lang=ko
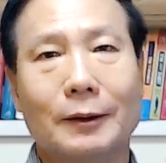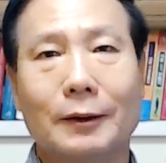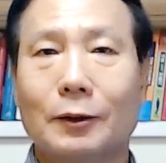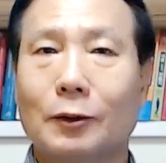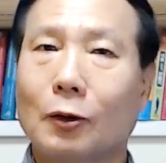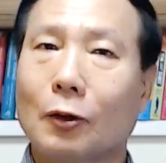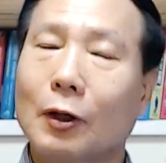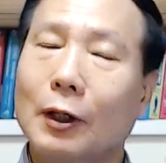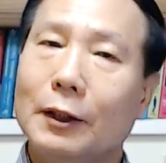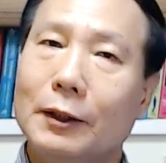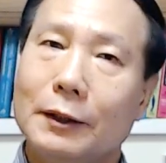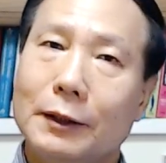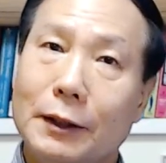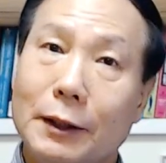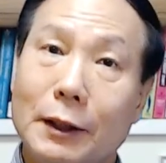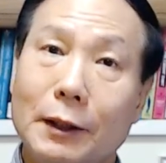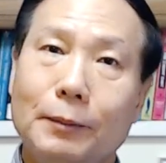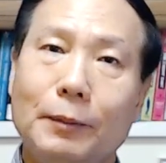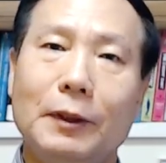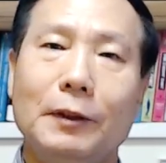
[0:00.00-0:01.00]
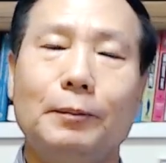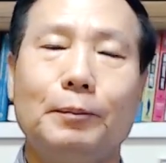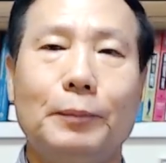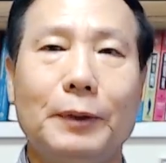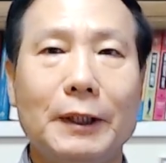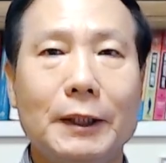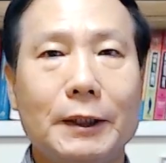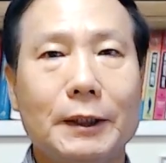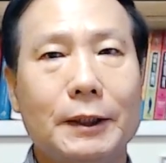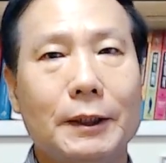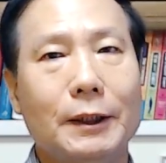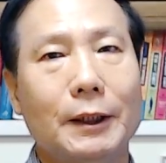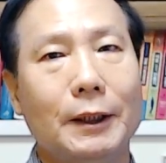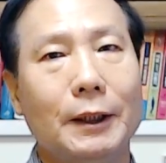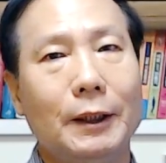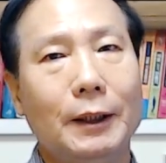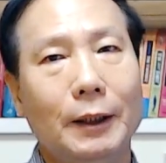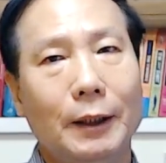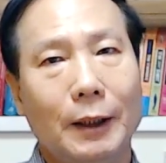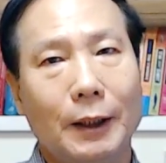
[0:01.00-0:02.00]
그동안 TV,
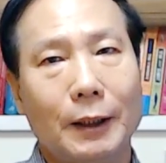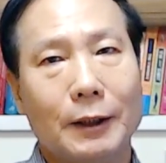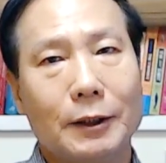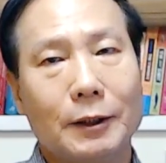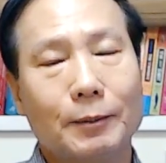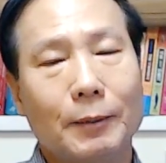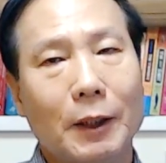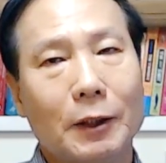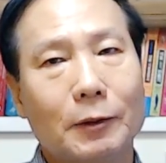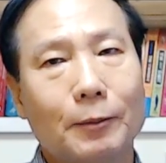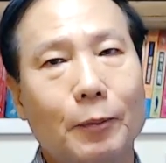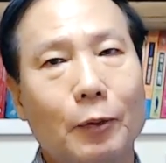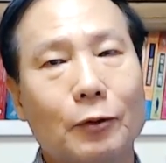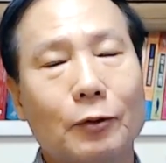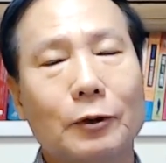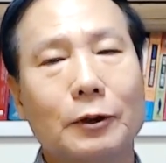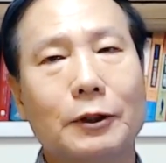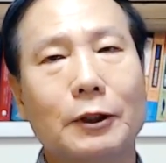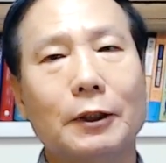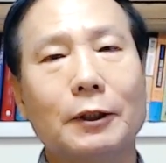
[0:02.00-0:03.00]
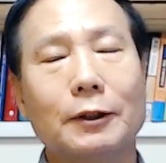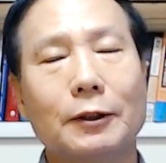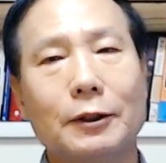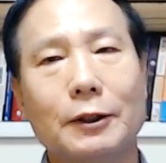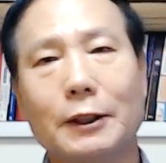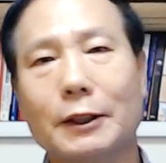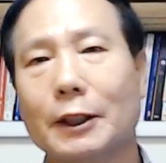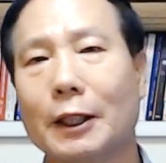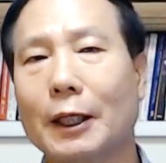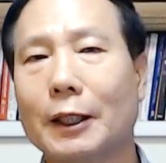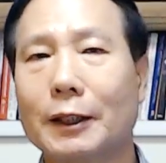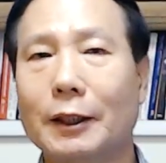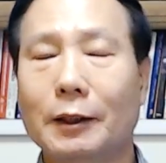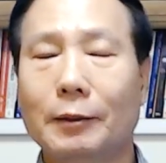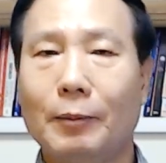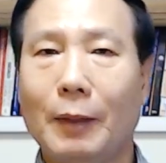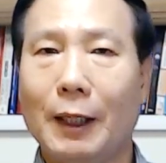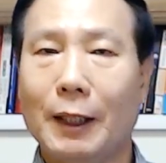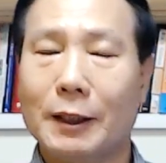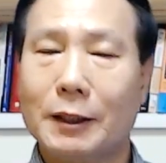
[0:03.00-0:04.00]
PC, 스마트폰을 즐기는
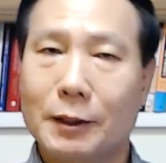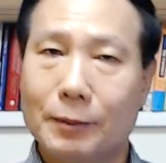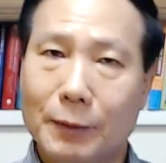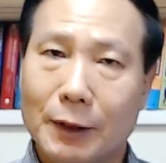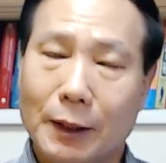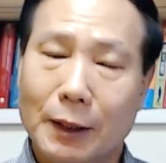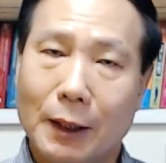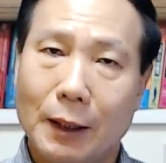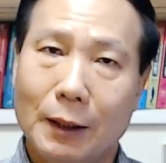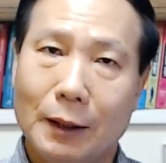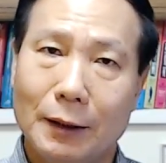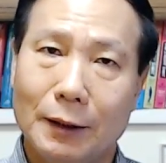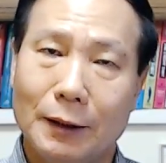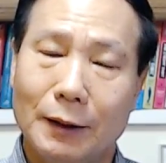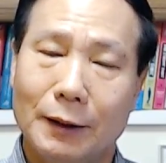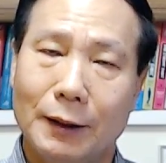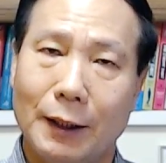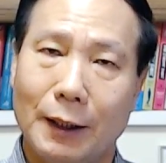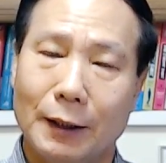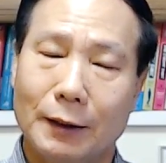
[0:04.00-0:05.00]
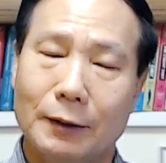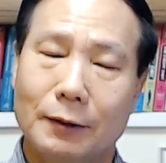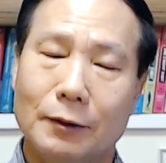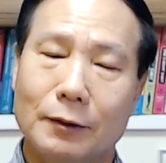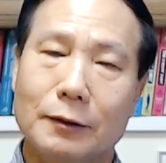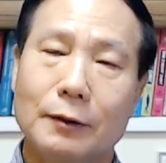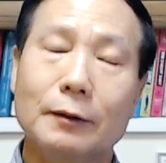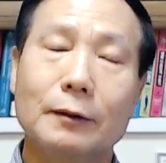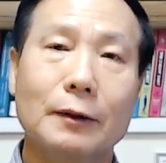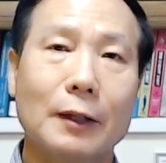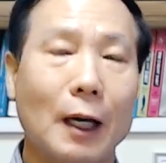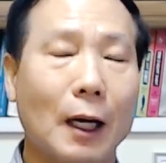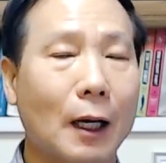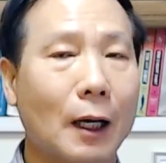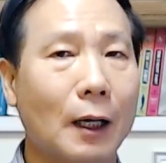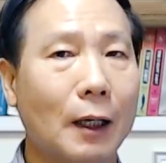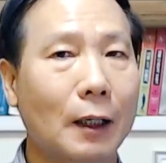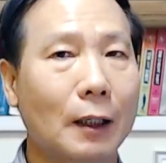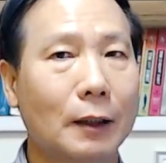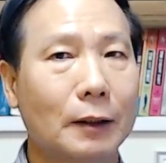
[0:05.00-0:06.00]
시간이 많았습니까? 네, 그것은
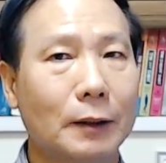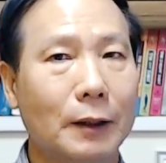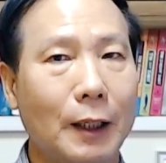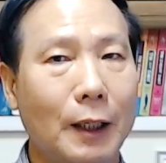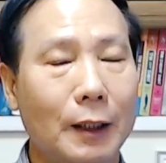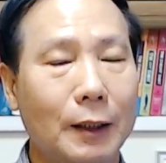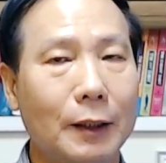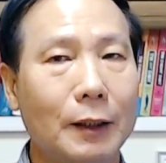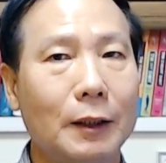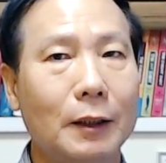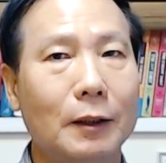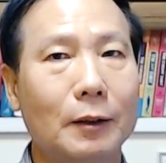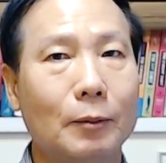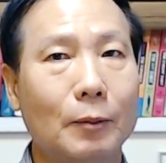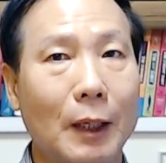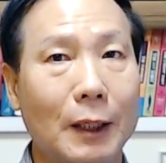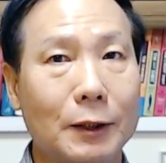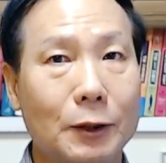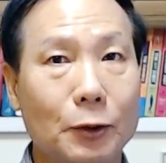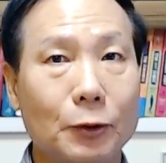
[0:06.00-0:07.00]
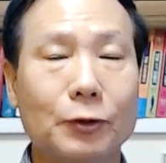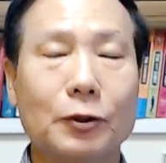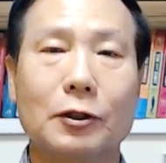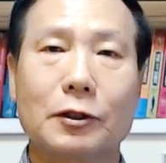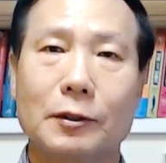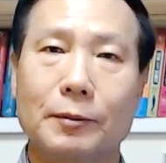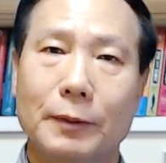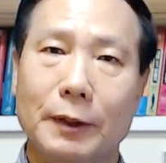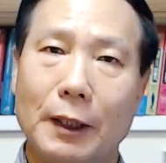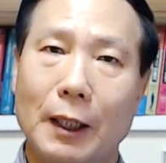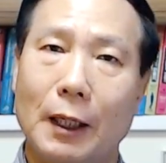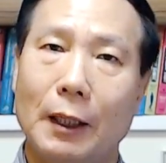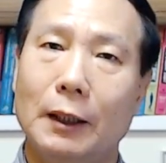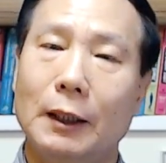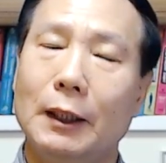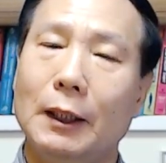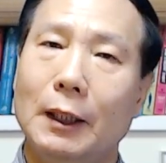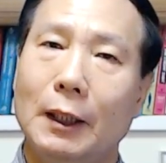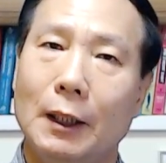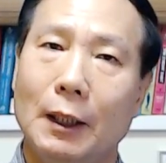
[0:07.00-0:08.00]
다 대리 만족이었습니다.
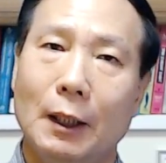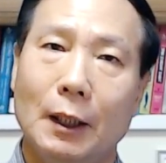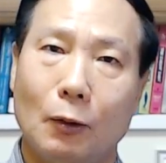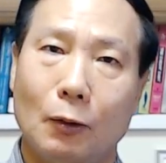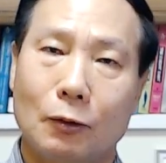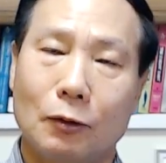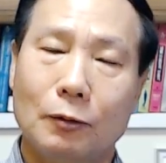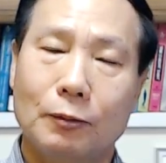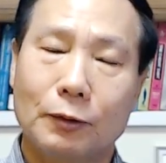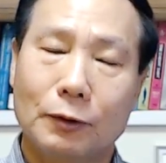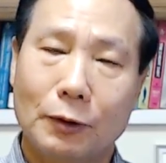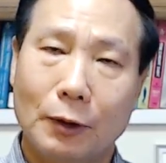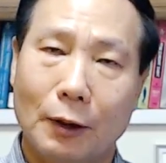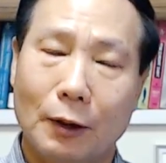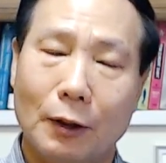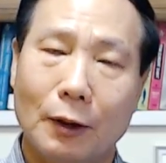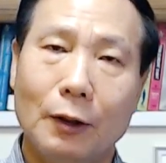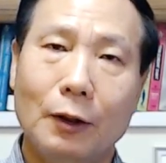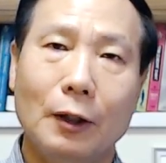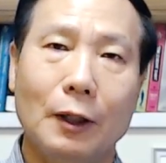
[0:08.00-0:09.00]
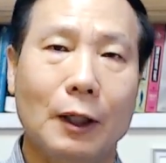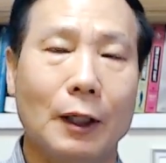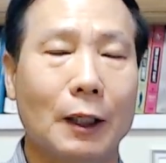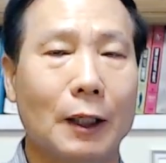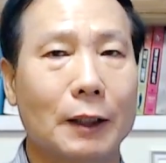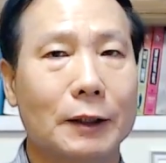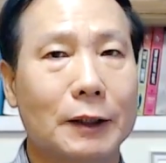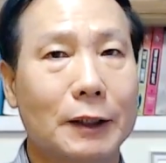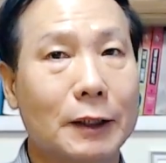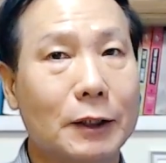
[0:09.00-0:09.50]
오늘부터 아,